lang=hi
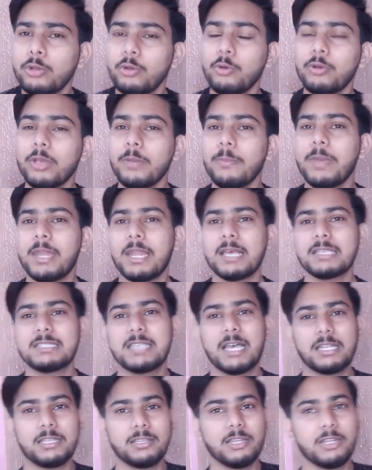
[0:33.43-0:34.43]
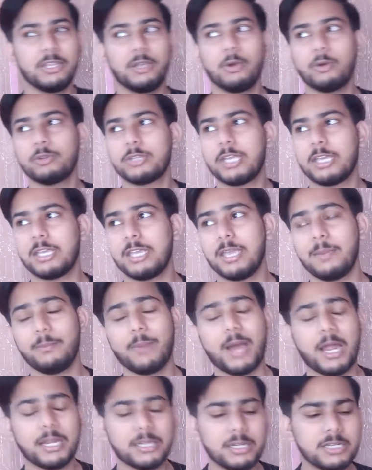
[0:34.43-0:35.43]
क्योंकि मेरा ज़्यादातर ये होता है कि
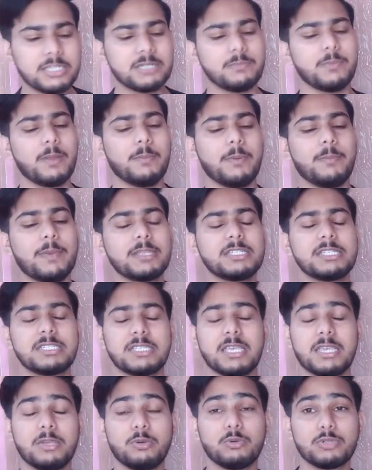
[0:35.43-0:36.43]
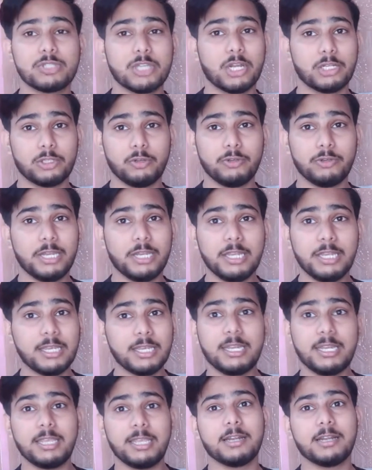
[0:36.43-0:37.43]
मार्केट में भी मैं चीज़ें यूज़ करता हूँ यानी
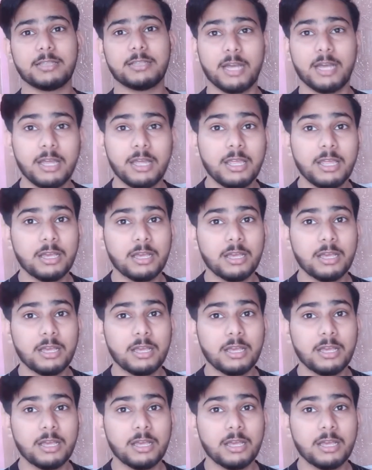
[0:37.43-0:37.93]
कि नहीं करता